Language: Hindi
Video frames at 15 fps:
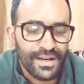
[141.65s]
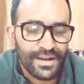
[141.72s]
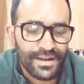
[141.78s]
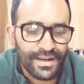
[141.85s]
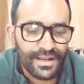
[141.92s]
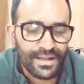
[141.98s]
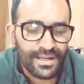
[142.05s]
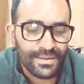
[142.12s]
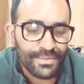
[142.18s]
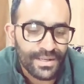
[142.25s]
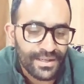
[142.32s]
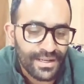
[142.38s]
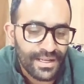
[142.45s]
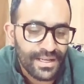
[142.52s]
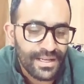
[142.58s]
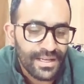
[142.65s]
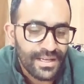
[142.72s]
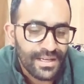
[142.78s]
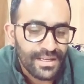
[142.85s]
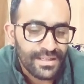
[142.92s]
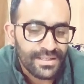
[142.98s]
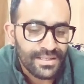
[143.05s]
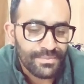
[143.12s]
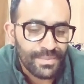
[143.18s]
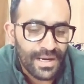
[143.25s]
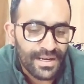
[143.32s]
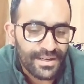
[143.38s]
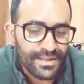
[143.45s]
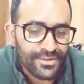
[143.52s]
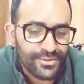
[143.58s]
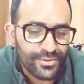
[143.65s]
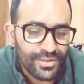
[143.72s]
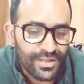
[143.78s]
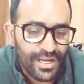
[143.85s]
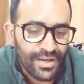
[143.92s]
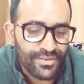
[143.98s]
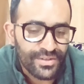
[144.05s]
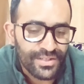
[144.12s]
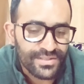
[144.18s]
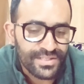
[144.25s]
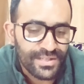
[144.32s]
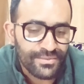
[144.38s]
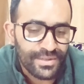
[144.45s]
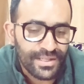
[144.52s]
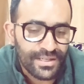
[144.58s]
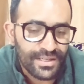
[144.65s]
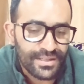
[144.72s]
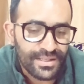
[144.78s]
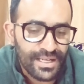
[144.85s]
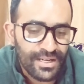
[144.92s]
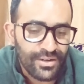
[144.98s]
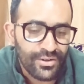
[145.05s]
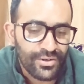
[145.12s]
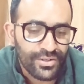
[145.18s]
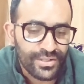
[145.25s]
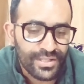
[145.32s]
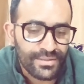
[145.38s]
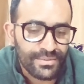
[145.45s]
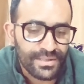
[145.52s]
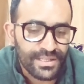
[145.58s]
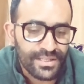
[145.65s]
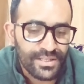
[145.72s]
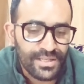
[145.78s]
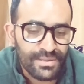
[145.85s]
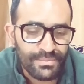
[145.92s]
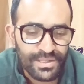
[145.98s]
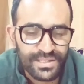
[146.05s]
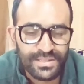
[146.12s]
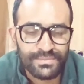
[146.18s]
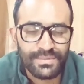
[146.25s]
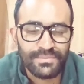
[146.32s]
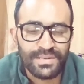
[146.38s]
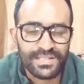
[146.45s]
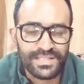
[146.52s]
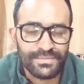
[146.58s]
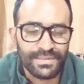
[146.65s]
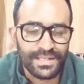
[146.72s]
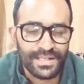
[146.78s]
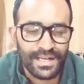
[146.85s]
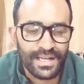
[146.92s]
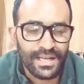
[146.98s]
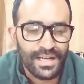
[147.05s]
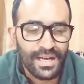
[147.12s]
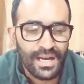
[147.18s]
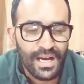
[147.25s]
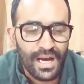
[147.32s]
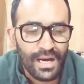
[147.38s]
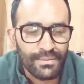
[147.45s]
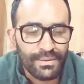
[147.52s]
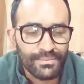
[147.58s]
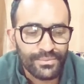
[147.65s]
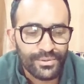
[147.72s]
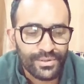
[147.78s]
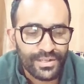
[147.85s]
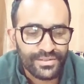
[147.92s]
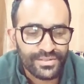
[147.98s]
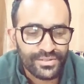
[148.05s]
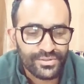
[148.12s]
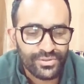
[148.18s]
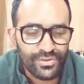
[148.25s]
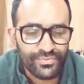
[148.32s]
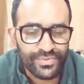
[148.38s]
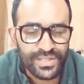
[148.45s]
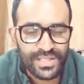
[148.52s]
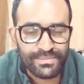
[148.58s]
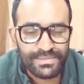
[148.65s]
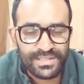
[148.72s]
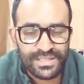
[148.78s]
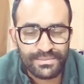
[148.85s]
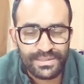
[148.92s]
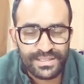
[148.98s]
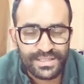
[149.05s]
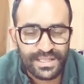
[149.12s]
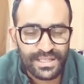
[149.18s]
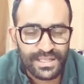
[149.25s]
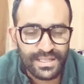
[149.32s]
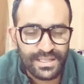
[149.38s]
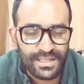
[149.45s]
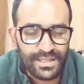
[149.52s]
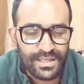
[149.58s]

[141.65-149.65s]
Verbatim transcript: ट्राइंगल बन रहा है ये पैटर्न जो है काफ़ी अच्छा वर्क करता है लॉन्ग टर्म में देखिए मंथ में वैसा बन रहा है अब हम थोड़ा सा इसको वीक में समझते हैं